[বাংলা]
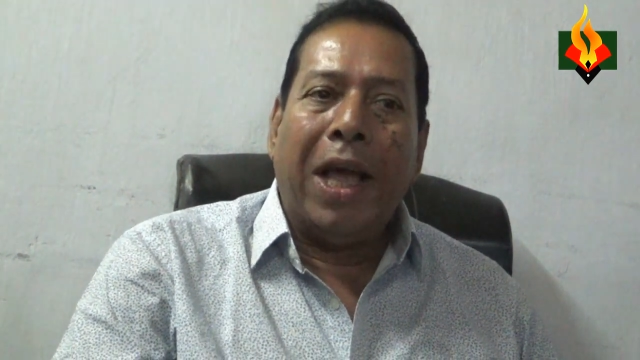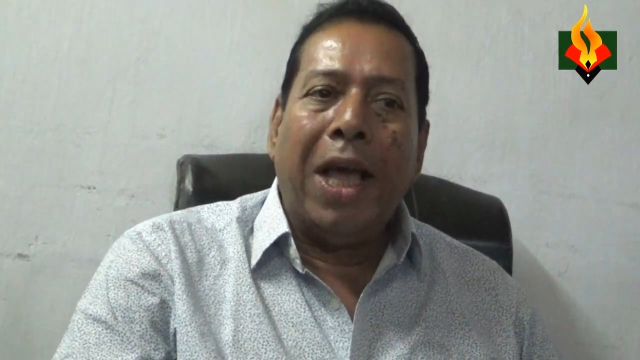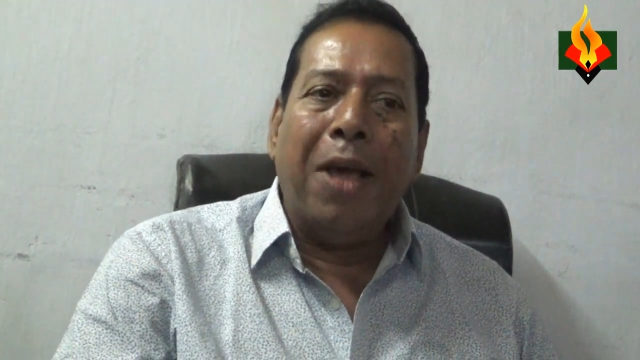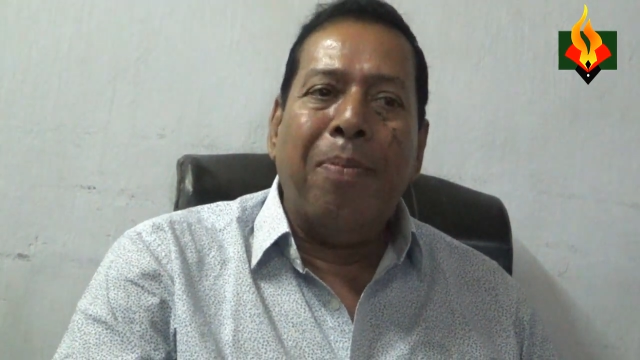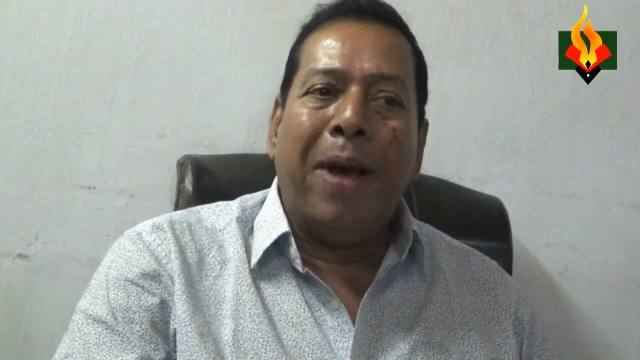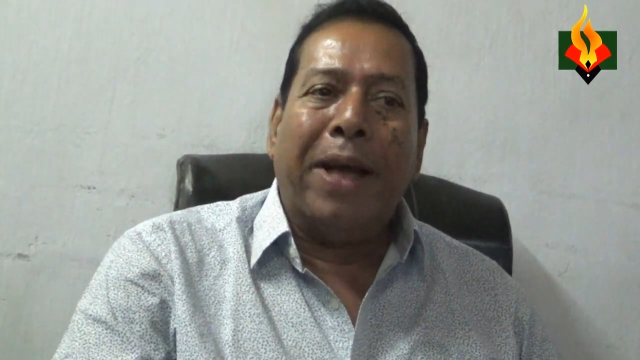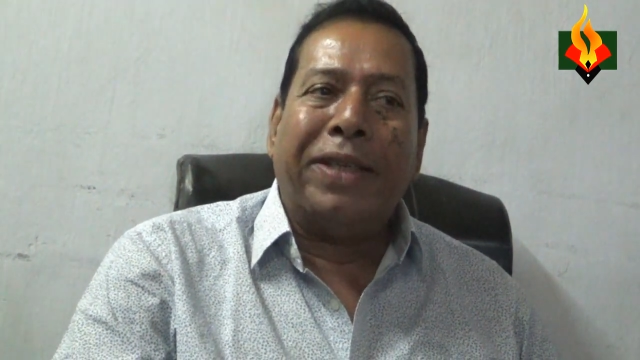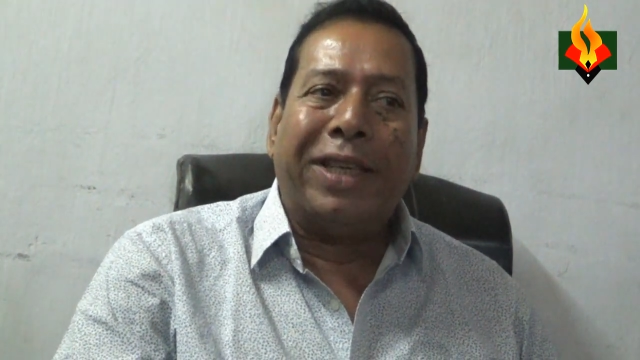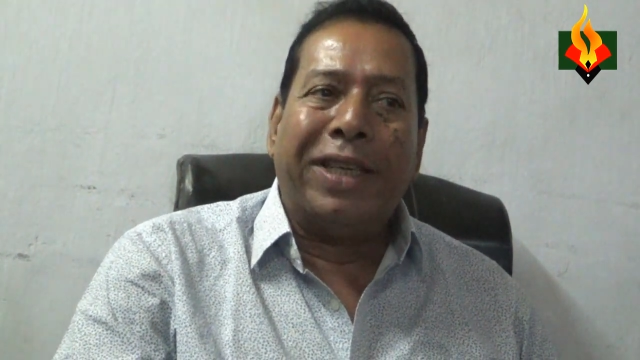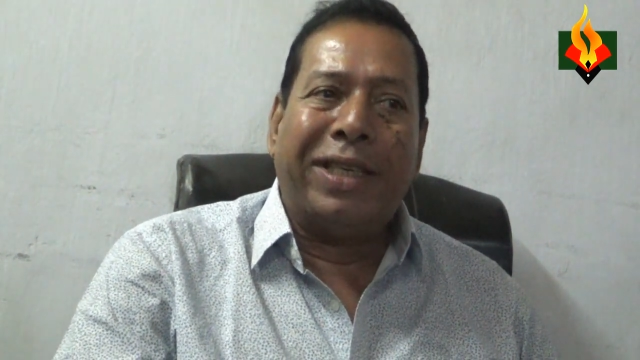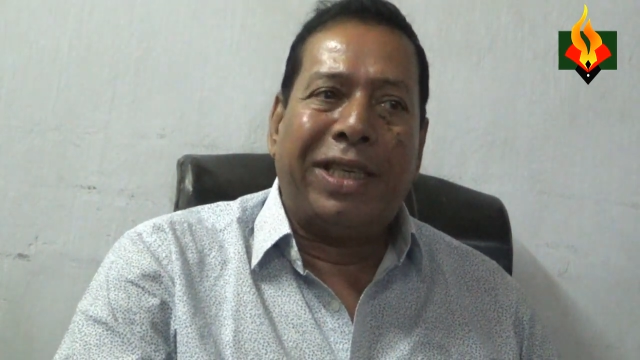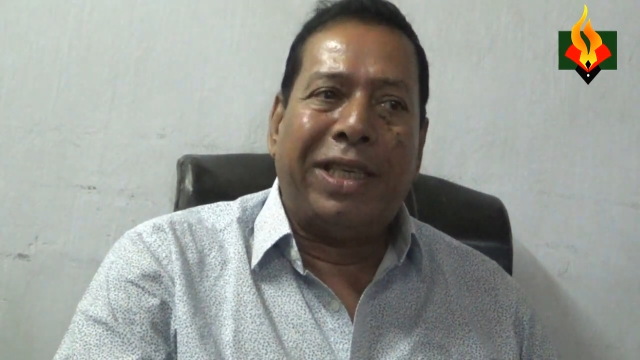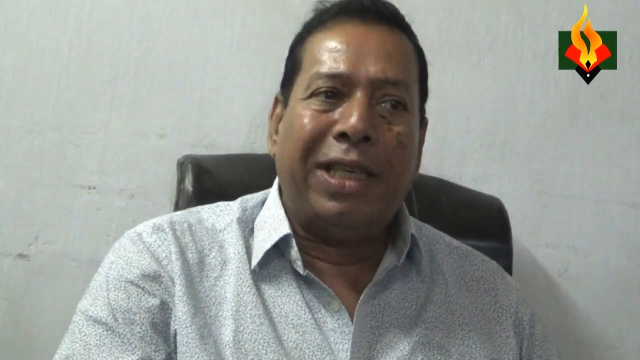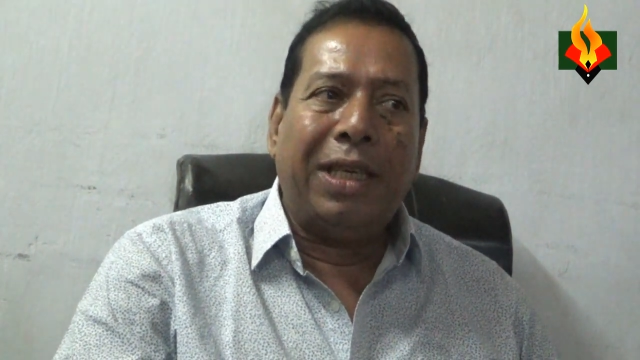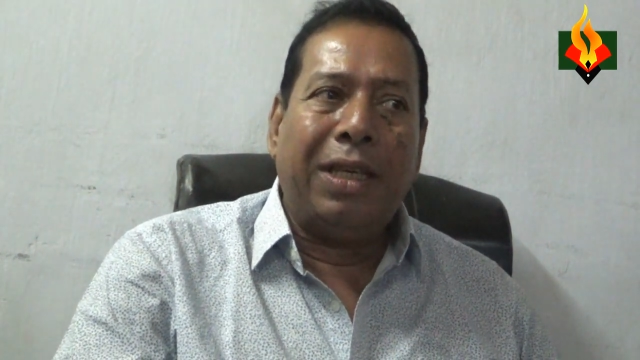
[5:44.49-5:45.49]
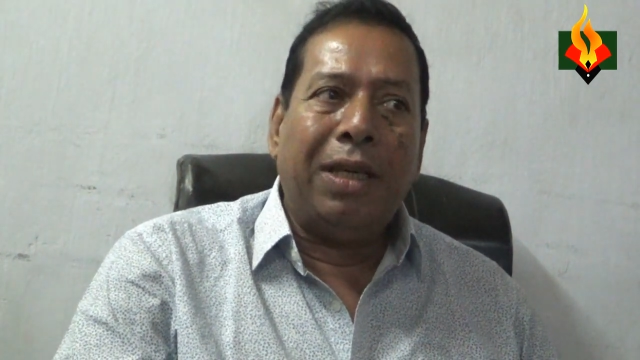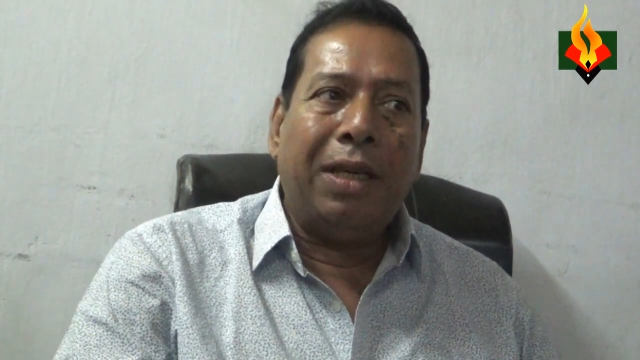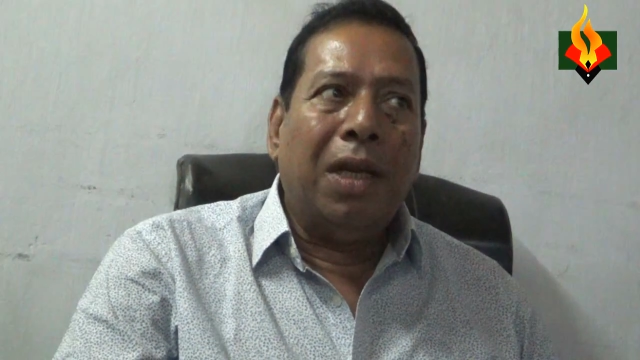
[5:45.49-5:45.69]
এই মেসেজটি